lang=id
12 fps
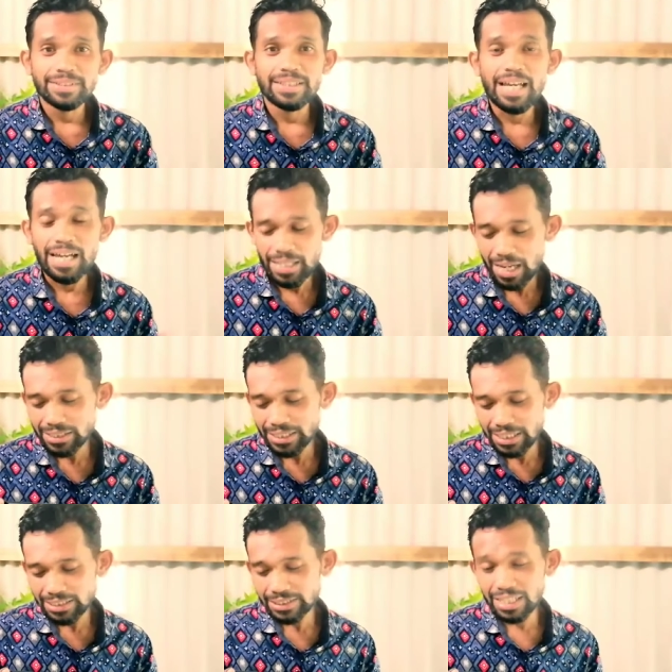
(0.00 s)
ya yang
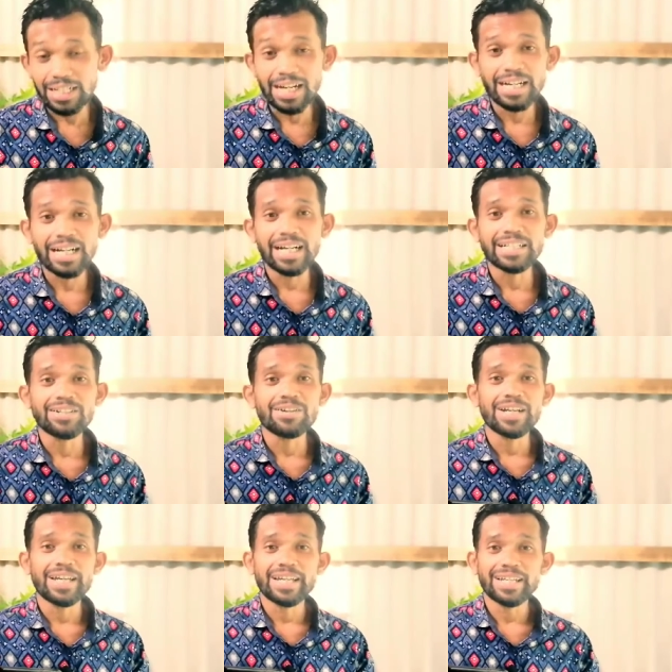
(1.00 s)
diselenggarakan
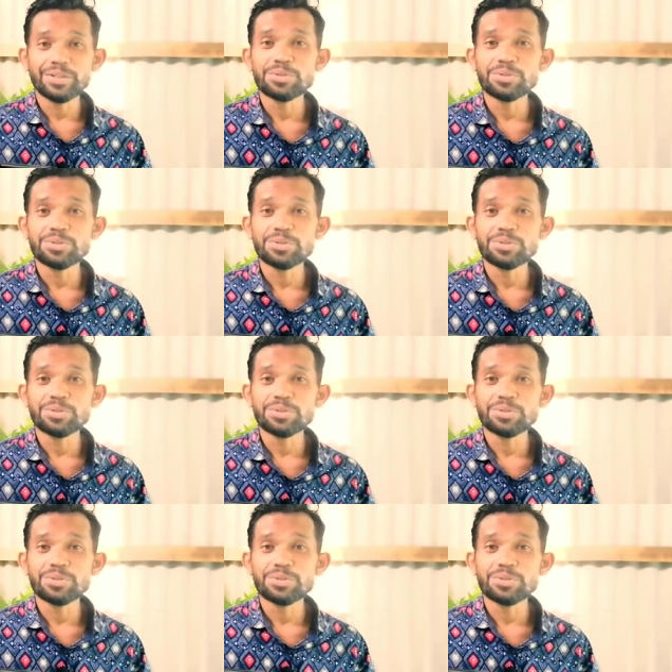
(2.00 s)
oleh